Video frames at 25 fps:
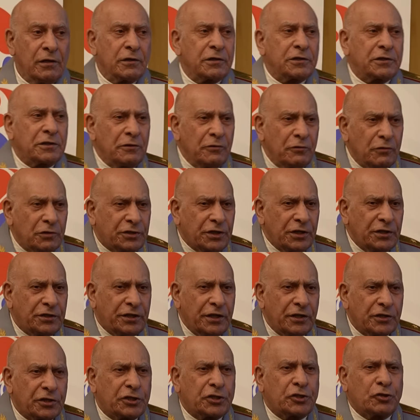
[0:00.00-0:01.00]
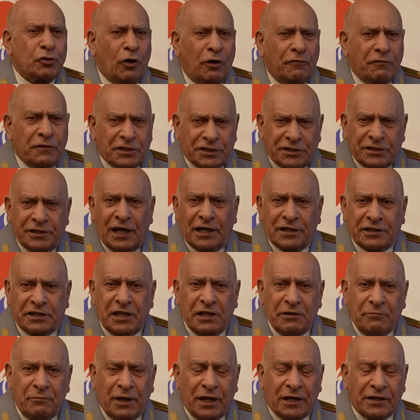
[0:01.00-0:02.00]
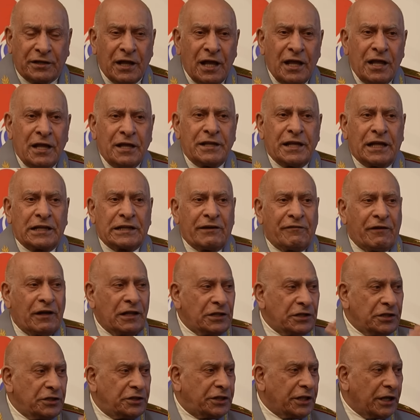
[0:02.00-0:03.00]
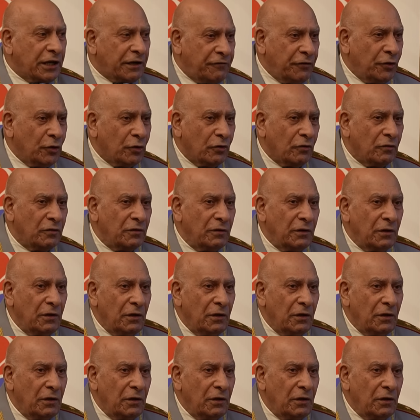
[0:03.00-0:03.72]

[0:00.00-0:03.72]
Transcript: Слушайте, совесть надо иметь. Я давал интервью.